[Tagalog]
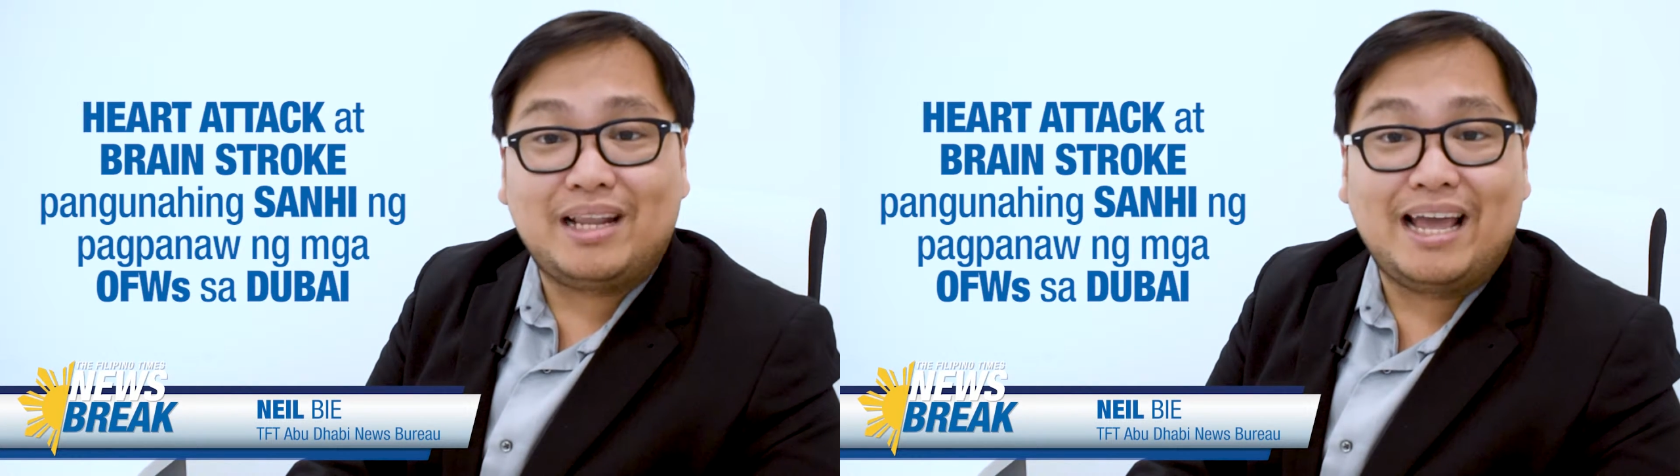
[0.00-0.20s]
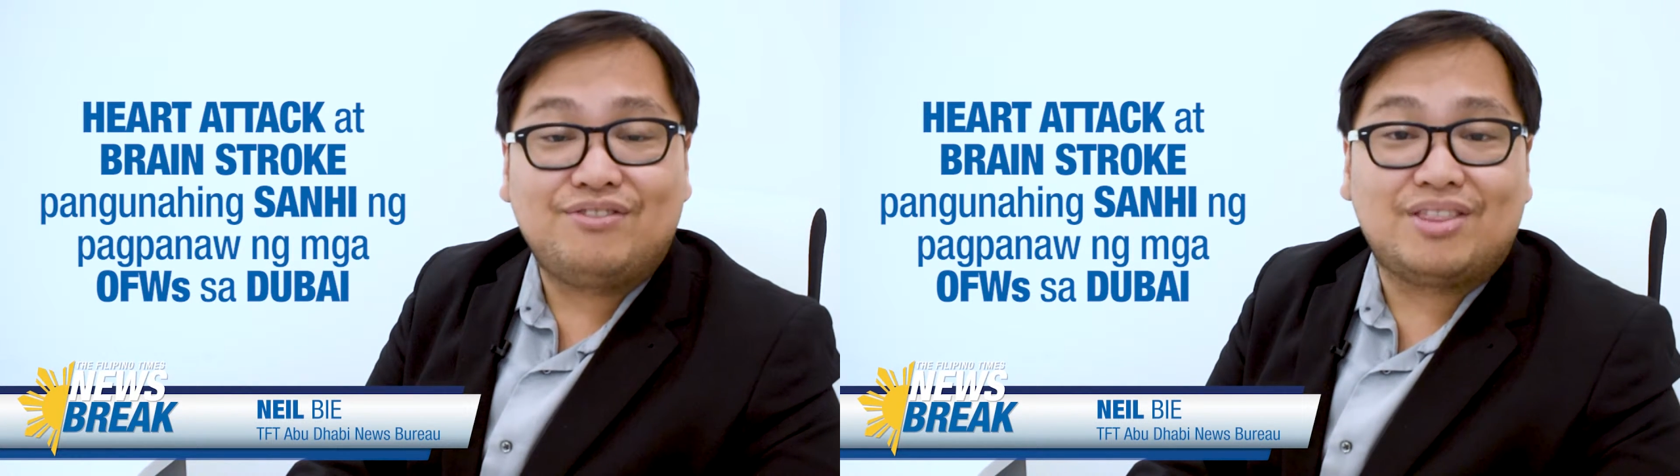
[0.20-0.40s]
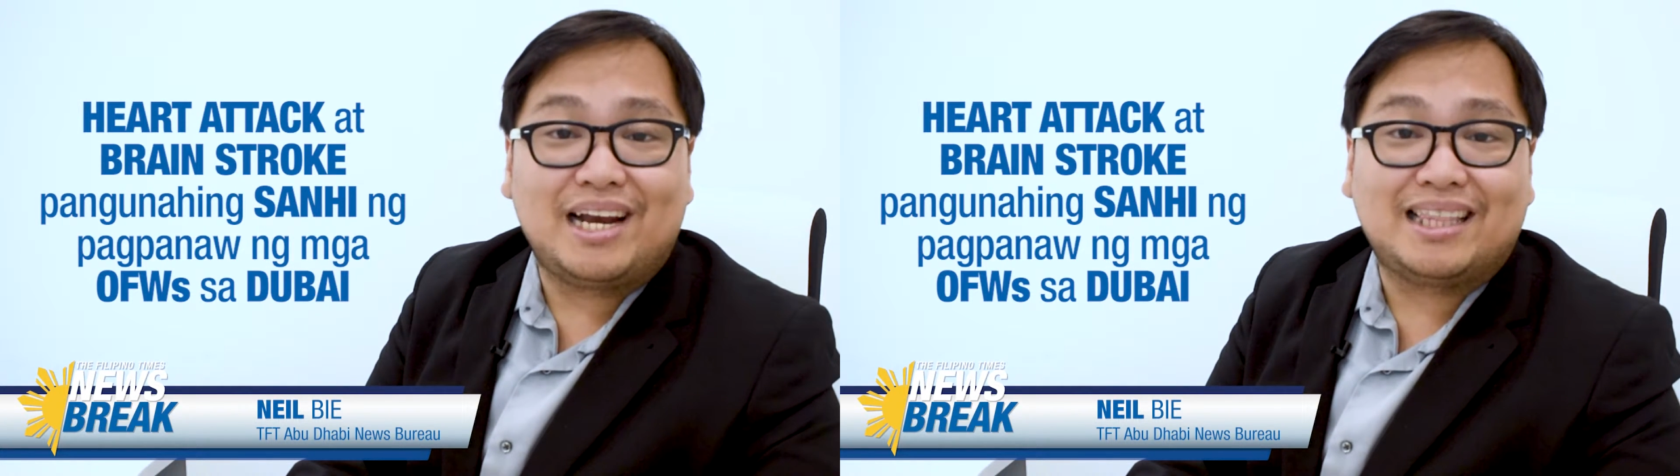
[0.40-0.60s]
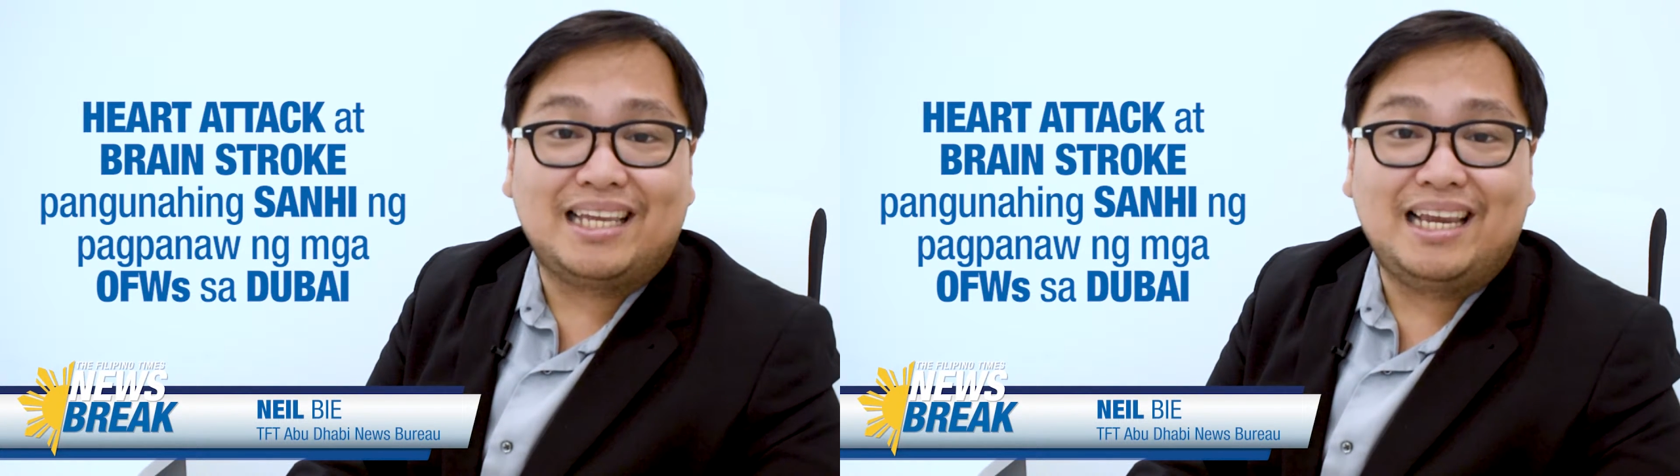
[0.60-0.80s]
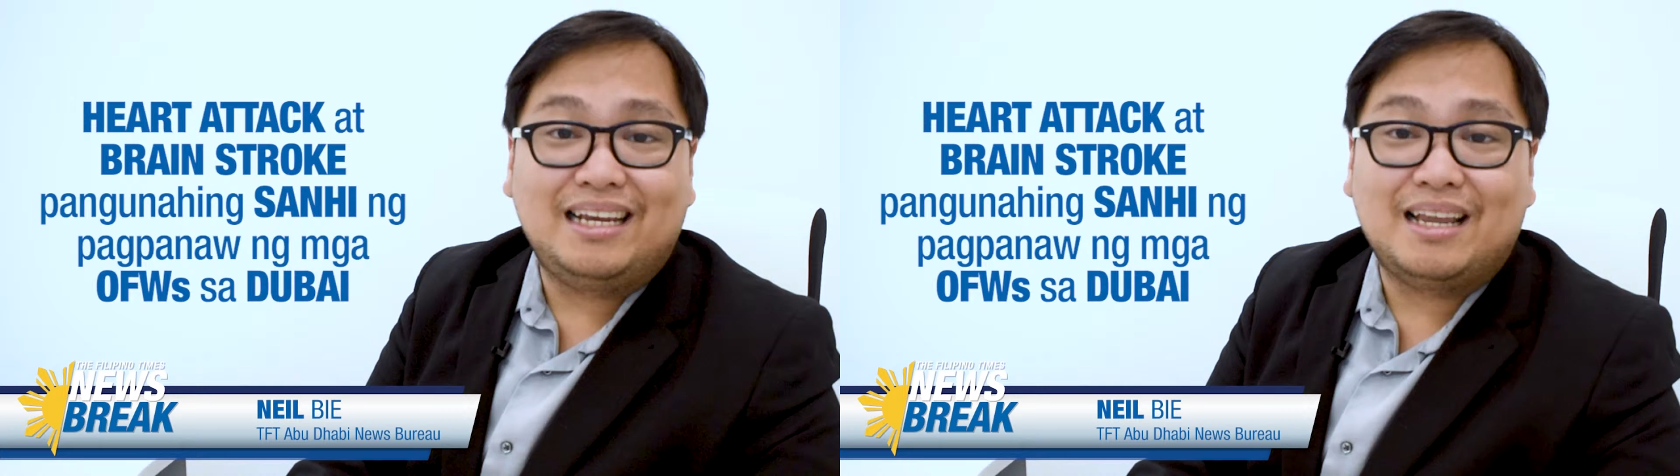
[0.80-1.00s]

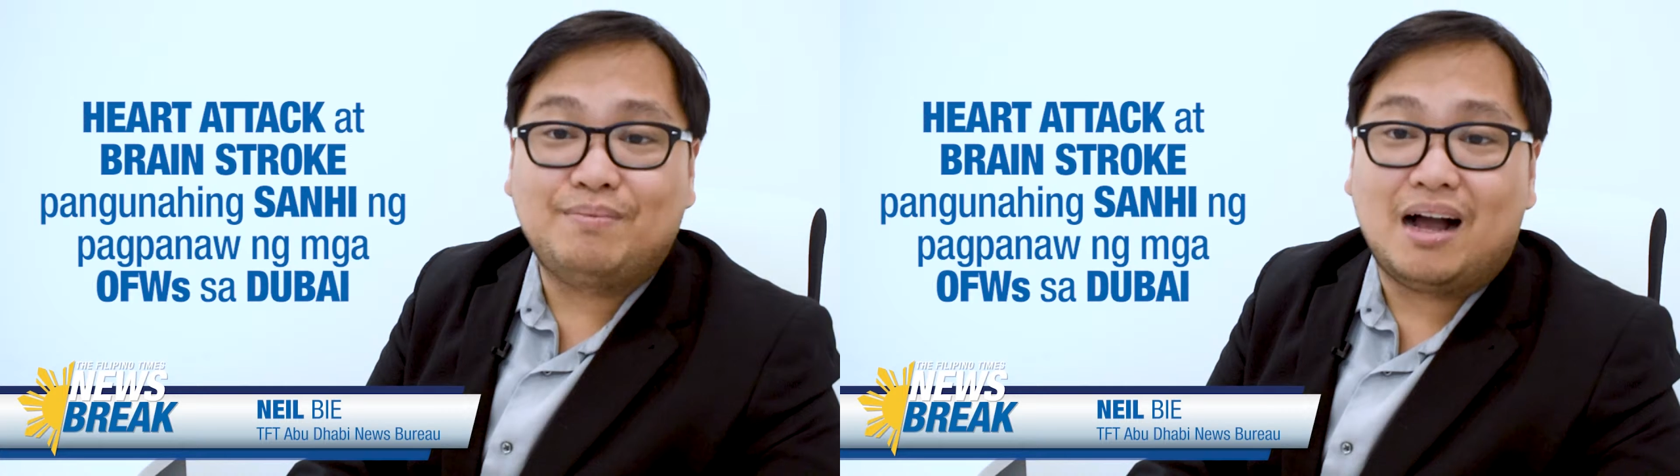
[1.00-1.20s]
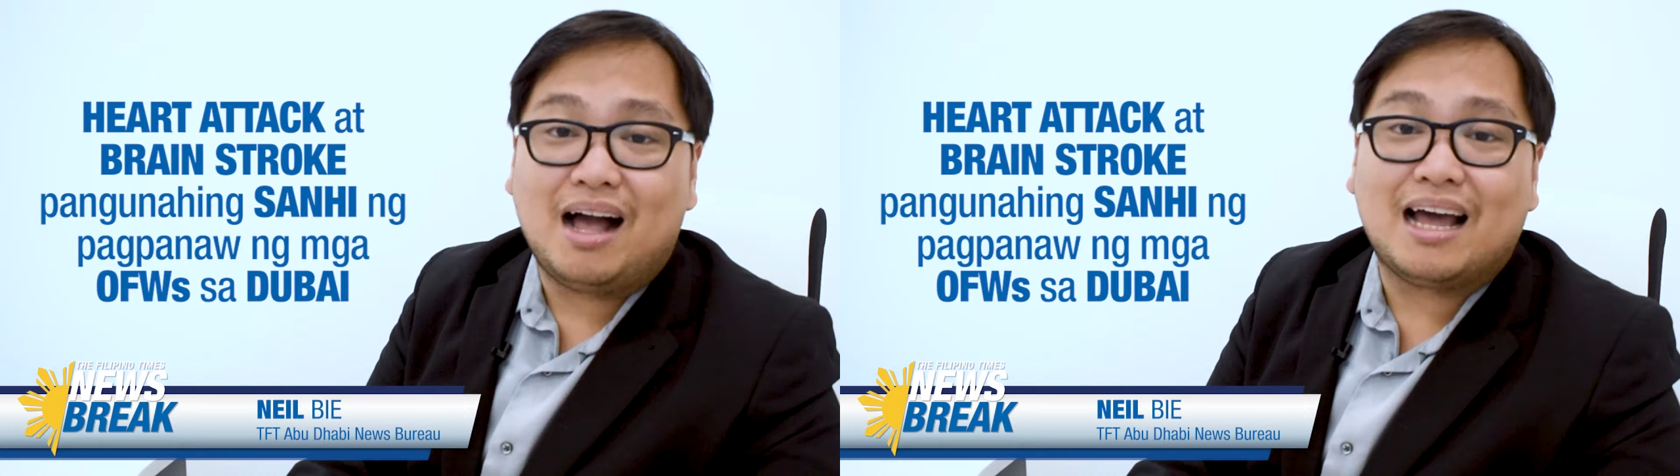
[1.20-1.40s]
life-threatening na mga